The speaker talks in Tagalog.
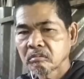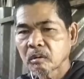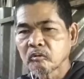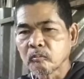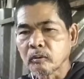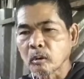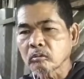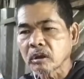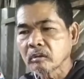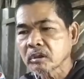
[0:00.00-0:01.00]
Mabubulok
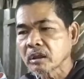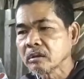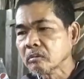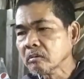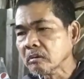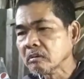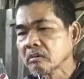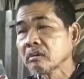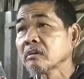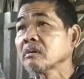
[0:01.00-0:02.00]
na yun sa ilog.
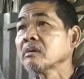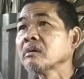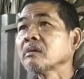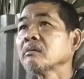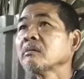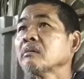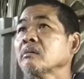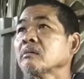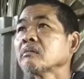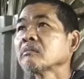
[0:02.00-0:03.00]
Sa ilog mo
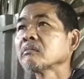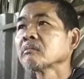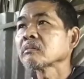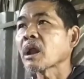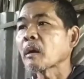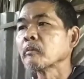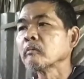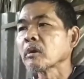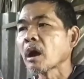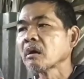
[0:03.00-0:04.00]
tinapon? Tinapon
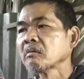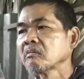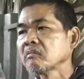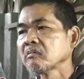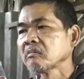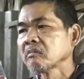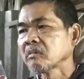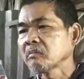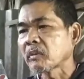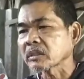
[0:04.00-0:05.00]
ko na.
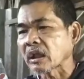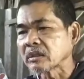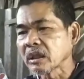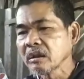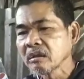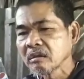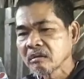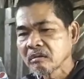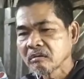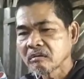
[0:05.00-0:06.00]
Ay, matay din.
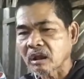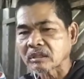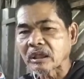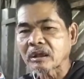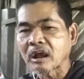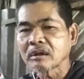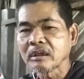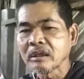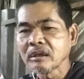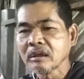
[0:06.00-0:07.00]
Natiik ang
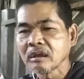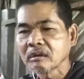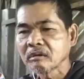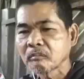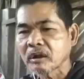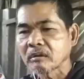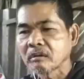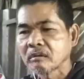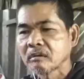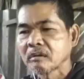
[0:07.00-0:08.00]
liig.
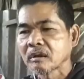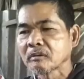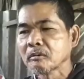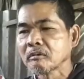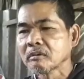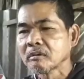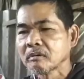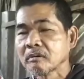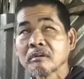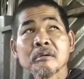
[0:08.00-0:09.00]
Ba, kasi ang
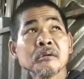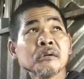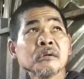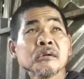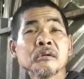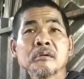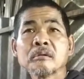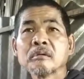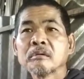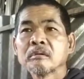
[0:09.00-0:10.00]
maigpit yung
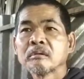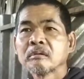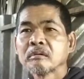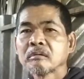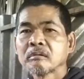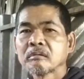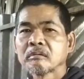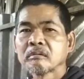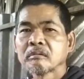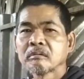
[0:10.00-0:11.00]
tali mo sa leeg.
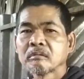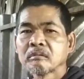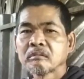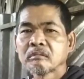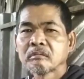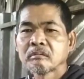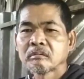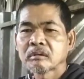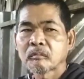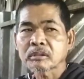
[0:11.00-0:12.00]
Kaya
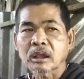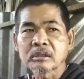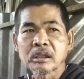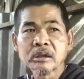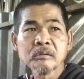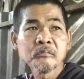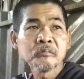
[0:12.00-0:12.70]
namatay. Namatay din.